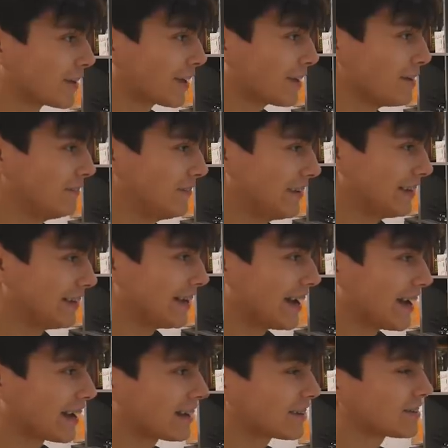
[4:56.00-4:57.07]
takiej miny
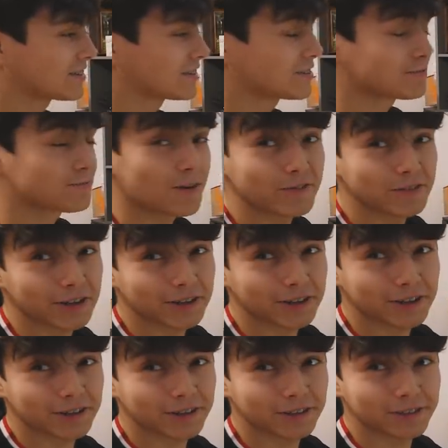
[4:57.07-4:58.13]
jak człowiek,
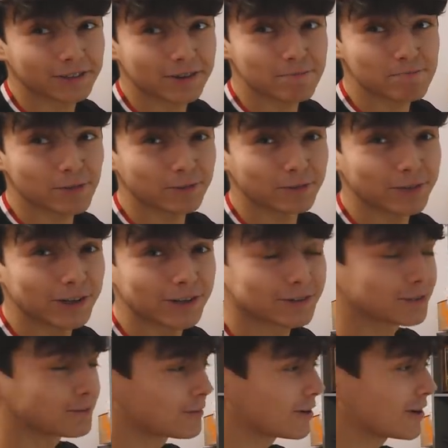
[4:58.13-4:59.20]
który po
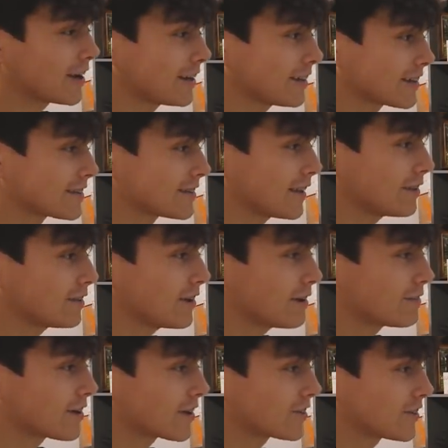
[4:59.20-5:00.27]
22 latach
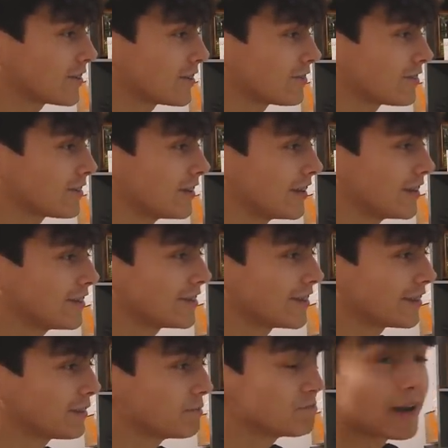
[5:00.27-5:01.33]
znajduje wreszcie dziewczynę i
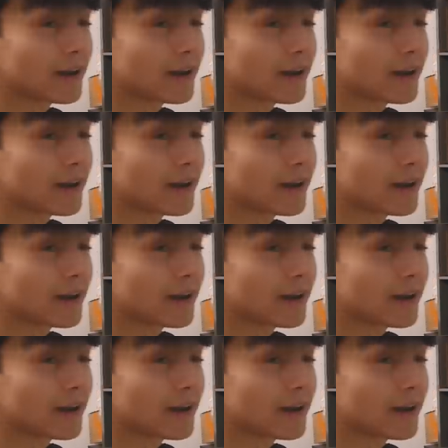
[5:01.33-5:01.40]
się tym